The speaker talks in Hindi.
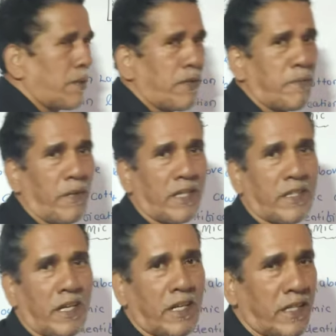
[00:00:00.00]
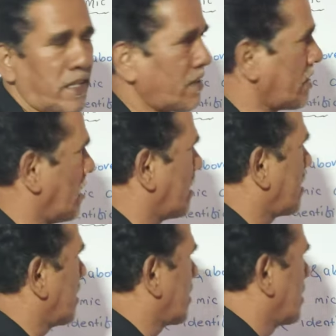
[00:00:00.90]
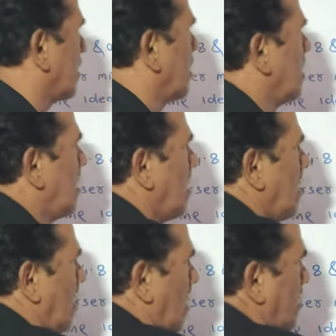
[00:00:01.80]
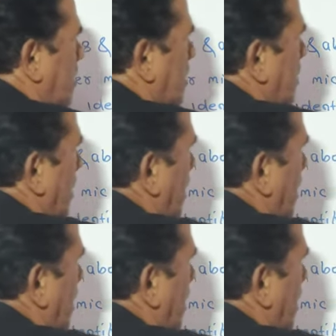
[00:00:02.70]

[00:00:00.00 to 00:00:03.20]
सेवन माइक का कर्टन सिलेक्ट करते हैं अस्सी से